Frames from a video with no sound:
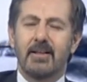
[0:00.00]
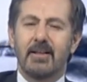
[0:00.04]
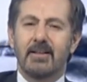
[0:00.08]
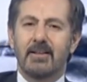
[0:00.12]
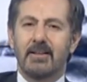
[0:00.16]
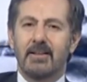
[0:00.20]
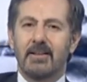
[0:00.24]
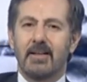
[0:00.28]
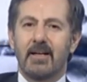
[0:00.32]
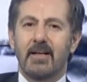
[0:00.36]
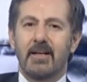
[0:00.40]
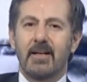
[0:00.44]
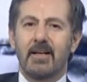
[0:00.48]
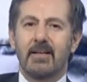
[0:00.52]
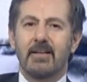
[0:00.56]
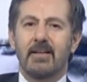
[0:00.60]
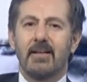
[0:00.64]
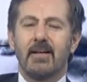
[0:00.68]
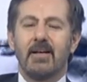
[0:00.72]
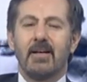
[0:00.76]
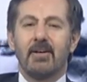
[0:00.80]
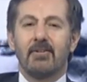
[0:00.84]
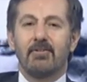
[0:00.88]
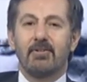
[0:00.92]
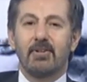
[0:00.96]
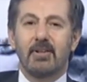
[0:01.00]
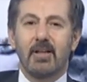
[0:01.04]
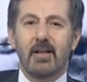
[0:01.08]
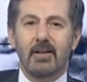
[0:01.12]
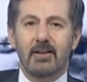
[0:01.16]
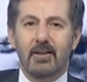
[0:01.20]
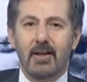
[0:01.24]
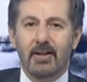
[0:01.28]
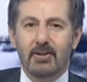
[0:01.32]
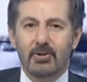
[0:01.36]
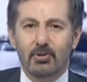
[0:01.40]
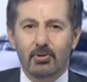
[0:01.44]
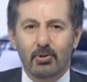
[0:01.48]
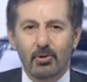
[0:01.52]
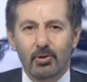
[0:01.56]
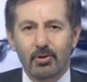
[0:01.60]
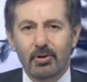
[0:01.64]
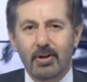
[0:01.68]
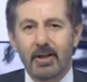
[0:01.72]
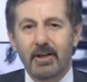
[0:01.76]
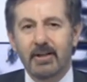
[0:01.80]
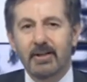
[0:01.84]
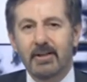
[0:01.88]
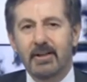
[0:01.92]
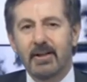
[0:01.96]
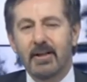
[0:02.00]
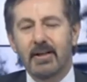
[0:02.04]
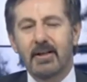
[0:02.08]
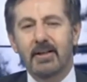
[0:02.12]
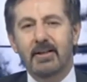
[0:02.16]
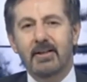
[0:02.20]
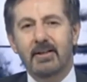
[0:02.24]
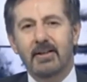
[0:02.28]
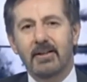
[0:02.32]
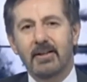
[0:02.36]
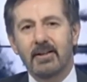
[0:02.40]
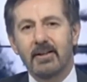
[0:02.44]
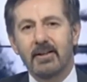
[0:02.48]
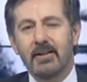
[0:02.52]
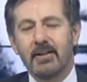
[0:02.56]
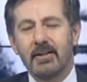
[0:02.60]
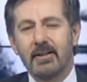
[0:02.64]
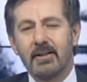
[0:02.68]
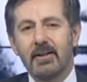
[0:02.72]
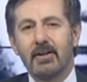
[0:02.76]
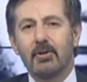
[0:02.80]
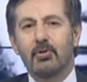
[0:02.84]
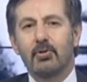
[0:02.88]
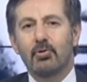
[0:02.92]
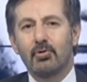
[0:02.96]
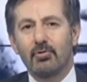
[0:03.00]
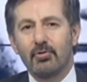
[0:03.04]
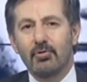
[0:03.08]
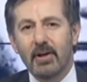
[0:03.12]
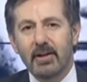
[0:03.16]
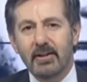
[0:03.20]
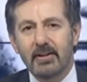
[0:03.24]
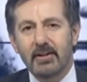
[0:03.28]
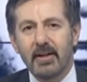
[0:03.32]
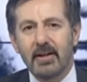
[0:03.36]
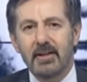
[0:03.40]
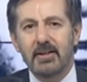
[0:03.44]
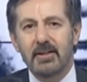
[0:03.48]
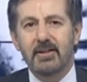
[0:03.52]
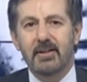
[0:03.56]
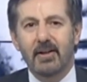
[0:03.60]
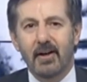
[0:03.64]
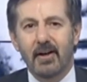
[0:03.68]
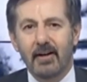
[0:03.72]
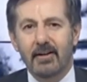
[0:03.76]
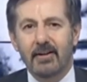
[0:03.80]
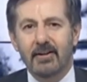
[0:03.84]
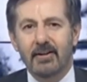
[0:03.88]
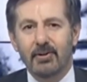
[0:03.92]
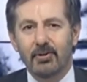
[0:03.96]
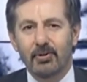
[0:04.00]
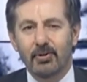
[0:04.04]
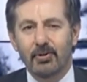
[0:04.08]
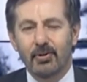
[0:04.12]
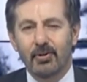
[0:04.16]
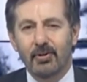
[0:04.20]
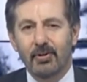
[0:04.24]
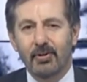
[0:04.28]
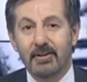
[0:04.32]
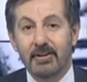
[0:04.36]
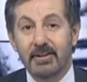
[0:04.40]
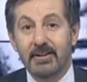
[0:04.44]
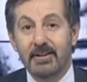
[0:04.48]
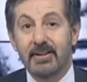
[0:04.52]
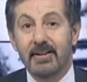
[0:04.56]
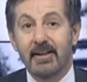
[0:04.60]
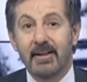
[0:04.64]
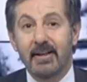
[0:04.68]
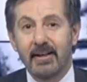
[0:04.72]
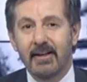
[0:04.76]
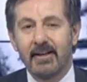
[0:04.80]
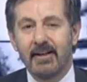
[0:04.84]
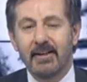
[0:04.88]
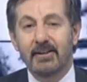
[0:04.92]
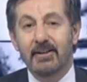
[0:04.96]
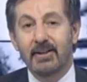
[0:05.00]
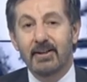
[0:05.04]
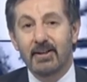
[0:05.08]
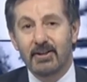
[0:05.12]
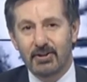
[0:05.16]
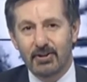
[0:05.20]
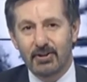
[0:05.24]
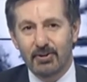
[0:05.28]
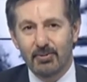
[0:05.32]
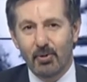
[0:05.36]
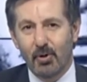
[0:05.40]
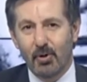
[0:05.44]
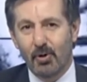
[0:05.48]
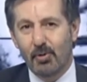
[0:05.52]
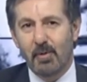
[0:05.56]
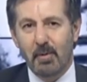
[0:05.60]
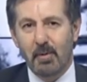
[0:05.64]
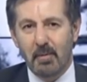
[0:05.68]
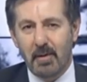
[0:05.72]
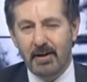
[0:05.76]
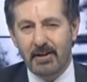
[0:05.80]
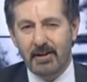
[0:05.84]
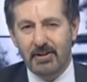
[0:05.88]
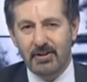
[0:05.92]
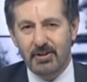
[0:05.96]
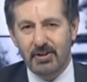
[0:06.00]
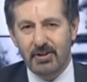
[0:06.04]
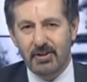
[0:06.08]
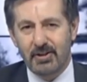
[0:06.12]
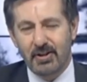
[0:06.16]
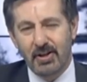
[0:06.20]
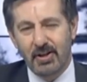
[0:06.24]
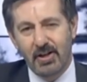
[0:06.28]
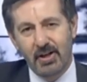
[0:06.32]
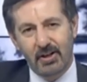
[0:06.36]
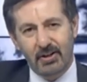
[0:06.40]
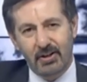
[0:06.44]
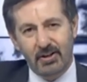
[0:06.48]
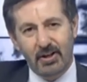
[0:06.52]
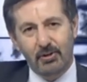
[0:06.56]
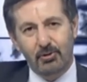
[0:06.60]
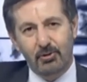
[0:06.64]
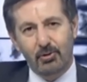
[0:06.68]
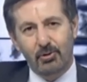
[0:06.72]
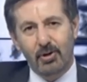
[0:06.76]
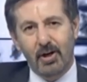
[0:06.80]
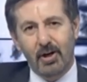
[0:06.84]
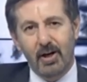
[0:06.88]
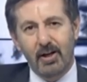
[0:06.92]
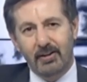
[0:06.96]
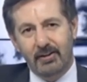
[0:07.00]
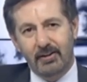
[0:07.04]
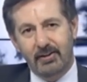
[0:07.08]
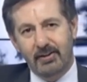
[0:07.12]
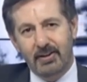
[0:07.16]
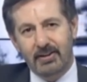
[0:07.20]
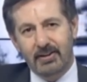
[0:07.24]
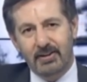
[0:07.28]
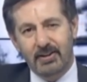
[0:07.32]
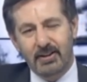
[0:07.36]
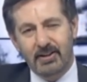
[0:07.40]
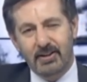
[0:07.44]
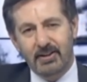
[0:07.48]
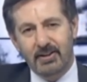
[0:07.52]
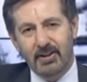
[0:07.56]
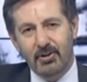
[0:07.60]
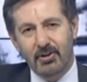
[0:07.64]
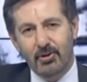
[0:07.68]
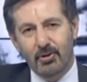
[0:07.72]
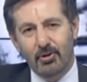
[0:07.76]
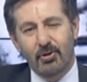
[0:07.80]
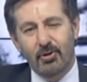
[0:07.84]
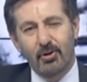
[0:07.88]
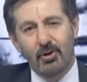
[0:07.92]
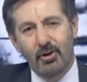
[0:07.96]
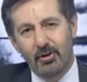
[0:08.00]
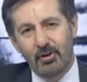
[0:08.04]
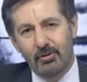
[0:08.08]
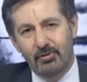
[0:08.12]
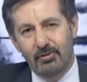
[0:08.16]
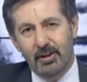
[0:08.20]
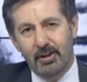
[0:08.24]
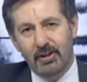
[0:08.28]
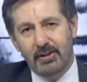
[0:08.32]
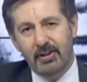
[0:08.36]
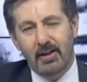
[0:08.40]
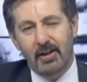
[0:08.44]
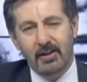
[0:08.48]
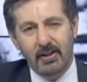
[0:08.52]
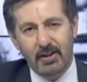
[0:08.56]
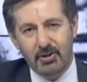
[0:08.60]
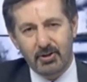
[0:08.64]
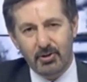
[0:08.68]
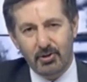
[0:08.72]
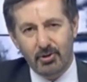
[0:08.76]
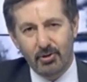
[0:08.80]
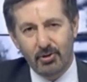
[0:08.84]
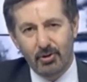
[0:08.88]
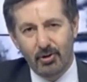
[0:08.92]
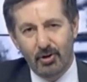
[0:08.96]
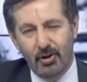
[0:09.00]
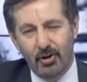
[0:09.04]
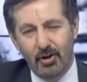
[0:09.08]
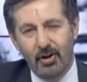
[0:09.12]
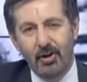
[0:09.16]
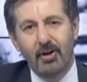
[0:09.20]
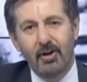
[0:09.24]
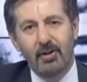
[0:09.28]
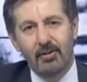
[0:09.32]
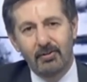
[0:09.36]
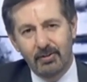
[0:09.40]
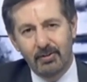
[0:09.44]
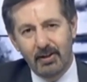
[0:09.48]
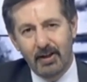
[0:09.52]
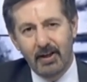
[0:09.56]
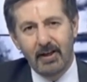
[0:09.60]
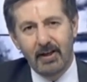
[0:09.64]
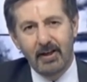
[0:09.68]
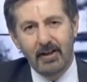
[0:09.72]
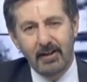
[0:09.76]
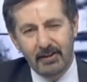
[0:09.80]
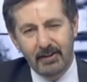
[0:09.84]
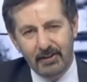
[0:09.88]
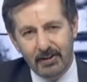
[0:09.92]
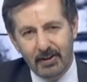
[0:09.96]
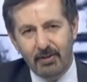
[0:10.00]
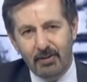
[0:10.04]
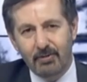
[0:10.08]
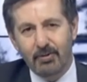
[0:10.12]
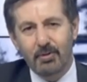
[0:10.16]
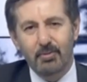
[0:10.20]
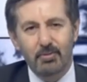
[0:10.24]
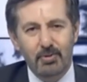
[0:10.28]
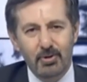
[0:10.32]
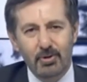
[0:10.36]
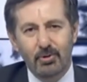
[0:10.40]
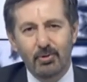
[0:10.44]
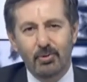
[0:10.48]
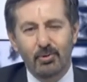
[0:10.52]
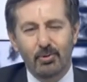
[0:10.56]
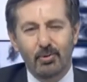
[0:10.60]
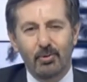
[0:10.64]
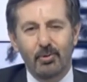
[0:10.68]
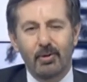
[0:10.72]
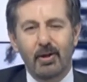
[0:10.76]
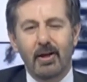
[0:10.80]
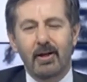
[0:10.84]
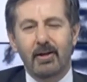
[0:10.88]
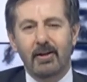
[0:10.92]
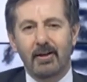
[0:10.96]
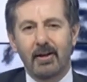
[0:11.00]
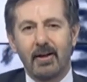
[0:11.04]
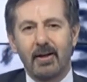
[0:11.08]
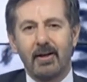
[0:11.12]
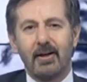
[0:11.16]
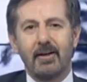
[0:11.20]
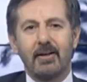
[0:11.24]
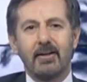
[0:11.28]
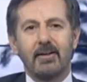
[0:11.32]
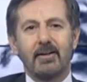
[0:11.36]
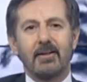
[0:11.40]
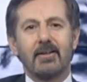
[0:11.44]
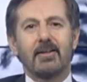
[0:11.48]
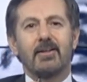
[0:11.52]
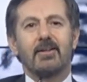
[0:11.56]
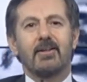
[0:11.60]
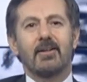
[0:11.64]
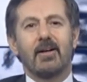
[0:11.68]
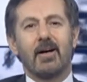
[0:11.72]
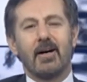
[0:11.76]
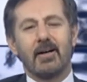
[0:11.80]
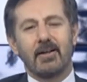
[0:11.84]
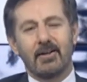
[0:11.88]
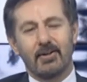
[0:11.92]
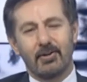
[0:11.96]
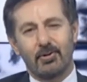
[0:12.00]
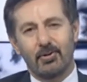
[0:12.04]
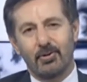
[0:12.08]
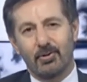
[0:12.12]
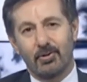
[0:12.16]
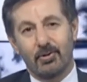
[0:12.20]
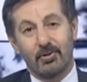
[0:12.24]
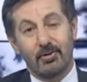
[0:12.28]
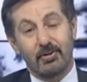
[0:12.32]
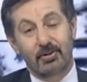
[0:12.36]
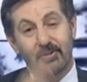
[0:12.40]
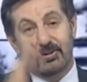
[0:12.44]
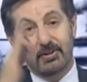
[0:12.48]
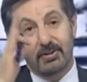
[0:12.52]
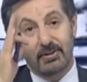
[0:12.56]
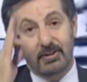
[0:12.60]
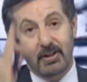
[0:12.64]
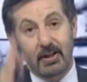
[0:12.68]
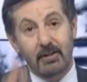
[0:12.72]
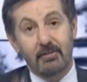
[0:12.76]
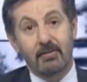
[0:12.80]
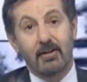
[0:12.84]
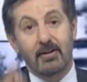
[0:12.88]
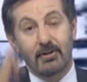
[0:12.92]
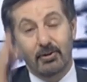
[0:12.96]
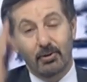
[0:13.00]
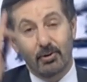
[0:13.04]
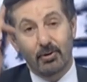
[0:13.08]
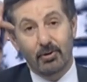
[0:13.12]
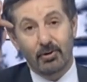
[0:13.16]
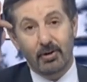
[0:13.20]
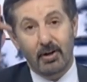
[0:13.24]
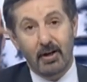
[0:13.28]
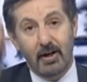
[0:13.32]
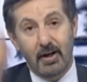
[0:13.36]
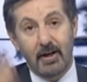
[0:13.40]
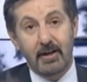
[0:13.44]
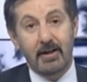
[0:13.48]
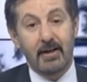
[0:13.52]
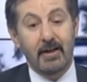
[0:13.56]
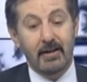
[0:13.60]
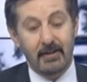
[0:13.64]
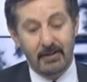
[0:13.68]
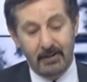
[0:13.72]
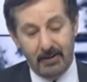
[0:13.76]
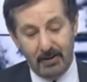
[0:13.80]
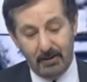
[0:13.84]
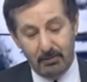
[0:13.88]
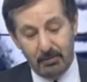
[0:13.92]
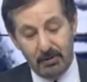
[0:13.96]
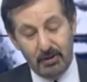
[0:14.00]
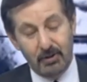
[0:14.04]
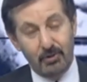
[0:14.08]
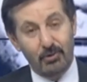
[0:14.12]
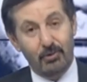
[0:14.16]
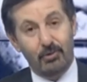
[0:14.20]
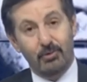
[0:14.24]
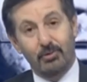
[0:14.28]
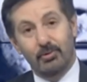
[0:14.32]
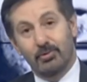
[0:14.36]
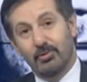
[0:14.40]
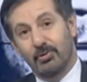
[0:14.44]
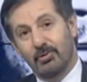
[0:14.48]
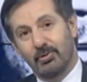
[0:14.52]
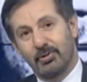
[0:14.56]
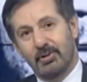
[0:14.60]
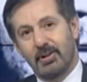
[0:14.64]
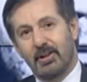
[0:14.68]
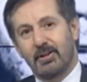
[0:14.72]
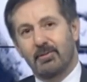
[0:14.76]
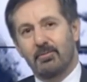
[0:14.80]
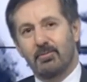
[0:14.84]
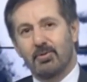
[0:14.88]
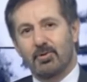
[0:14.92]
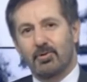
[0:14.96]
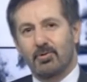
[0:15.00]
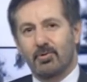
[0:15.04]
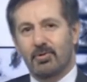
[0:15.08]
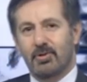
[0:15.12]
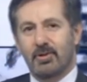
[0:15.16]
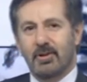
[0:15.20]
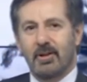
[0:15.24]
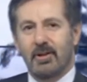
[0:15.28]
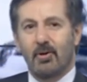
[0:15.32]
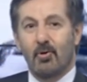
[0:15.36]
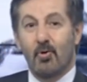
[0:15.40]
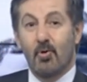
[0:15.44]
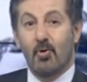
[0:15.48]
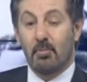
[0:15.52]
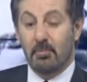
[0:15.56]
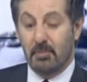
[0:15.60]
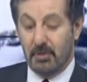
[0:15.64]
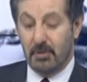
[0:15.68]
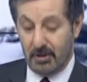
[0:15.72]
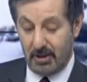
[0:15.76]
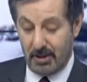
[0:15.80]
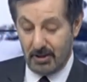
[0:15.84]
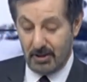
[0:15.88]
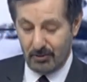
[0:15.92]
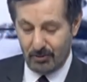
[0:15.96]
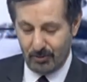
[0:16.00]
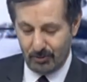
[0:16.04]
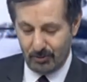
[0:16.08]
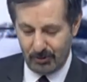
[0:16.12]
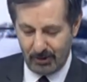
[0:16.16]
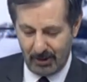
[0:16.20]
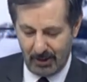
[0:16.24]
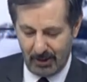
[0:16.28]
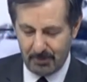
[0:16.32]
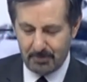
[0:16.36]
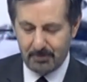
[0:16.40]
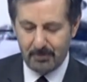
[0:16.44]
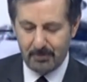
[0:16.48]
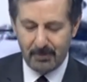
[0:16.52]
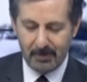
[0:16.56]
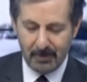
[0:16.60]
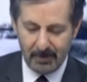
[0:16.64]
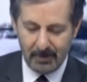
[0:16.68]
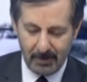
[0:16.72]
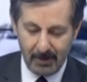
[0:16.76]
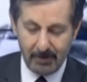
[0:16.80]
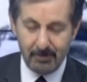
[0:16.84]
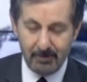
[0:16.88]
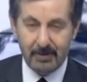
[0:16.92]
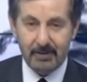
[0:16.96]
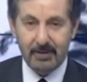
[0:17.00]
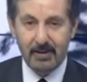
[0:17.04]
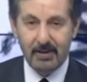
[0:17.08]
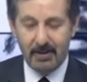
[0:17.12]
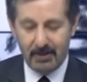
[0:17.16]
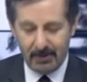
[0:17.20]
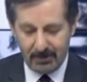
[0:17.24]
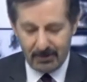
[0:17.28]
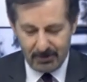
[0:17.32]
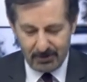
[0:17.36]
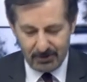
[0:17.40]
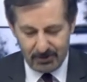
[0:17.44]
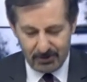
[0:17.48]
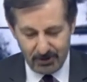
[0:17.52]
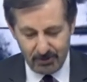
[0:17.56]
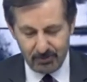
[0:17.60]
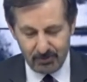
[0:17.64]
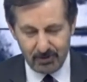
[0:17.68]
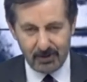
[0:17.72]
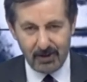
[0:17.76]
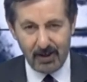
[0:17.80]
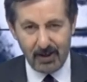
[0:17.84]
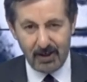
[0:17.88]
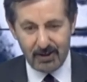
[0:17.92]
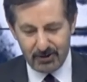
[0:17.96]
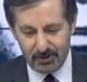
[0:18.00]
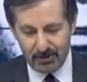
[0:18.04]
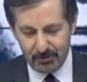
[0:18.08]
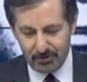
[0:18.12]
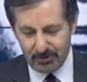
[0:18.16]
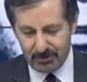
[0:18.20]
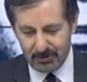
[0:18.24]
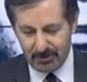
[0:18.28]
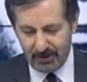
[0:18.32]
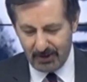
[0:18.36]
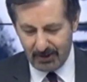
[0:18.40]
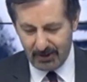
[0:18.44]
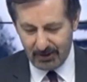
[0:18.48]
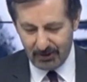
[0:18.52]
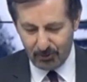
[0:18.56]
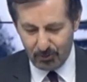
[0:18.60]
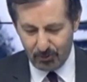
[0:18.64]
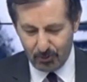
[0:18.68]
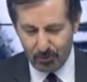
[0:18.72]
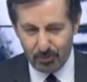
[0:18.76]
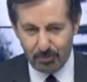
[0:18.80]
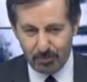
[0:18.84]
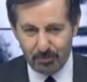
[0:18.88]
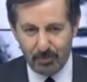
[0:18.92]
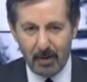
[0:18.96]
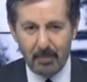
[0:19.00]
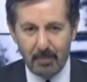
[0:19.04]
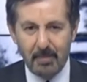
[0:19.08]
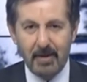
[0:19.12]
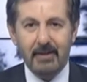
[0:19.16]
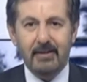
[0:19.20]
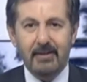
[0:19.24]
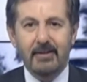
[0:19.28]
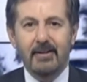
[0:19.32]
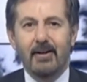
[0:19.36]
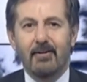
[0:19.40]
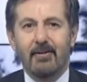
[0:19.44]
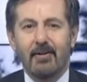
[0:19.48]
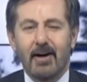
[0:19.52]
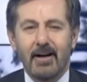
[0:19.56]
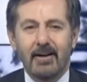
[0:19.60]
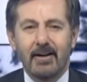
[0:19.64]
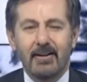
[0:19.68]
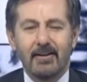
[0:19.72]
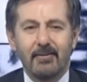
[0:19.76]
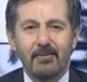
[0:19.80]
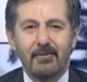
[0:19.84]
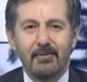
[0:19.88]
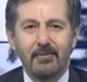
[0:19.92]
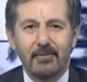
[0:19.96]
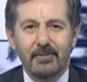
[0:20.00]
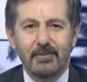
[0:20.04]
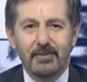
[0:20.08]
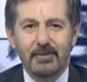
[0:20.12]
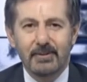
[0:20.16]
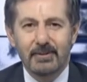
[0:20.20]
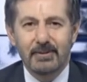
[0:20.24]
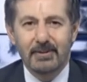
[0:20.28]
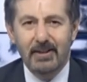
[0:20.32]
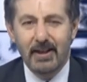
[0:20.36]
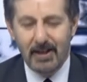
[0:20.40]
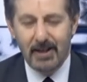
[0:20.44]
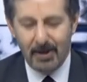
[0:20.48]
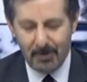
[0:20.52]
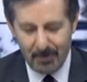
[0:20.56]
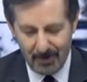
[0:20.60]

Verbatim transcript: girerek Fidel Castro'nun hediye ettiği tüfekle intihar ediyor. Niye? Teslim olmamak için. Radyoda halkına sesleniyor, vedalaşıyor ve devrimci duygularla intihar ediyor. Salvador Allende 1973'te 11 Eylül'de. Evet, şimdi karşımızda Grup Babetna var. Selam